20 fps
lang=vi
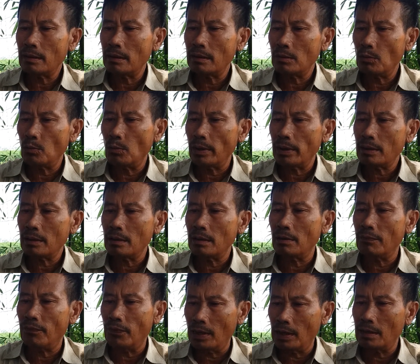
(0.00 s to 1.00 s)
à quẹt
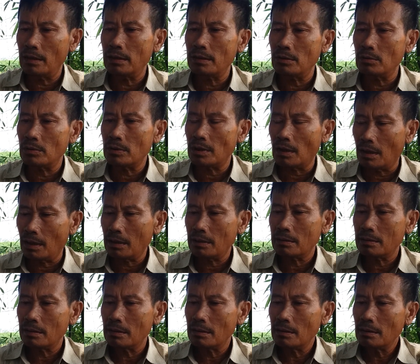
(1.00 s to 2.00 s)
là vừa ly uống trà,
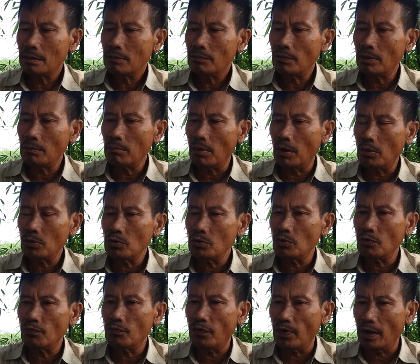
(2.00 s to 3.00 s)
tôi bỏ
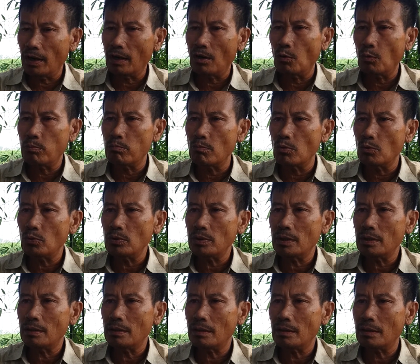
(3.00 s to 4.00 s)
vô vừa hột
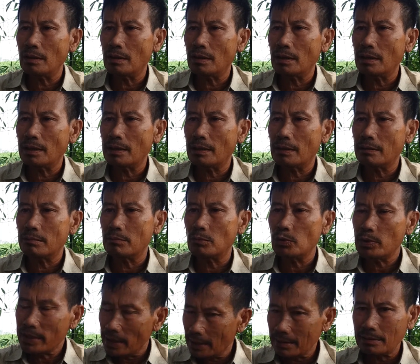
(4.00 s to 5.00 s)
muối à,
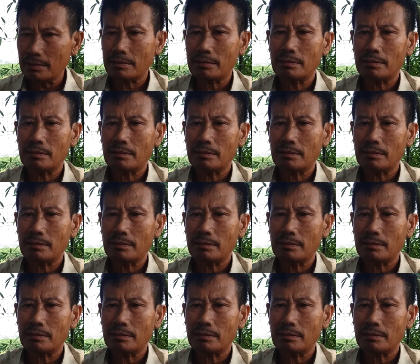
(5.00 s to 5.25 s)
muối tráng.